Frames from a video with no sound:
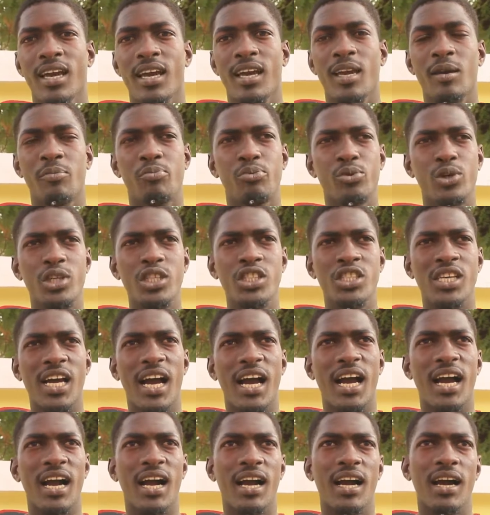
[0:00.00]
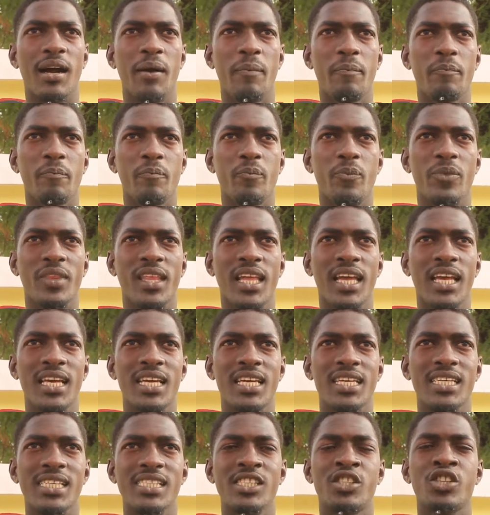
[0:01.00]
Et puis j'ai
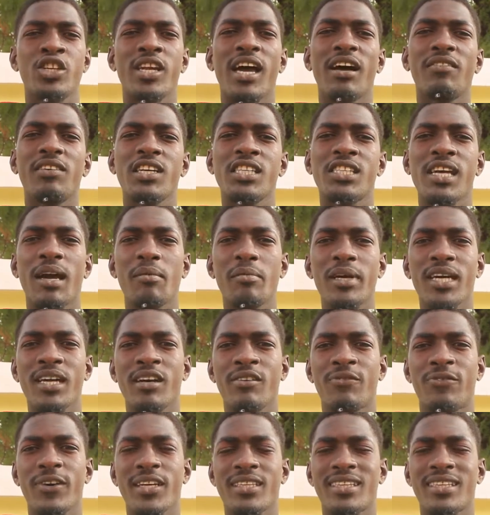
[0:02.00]
je n'avais jamais en fait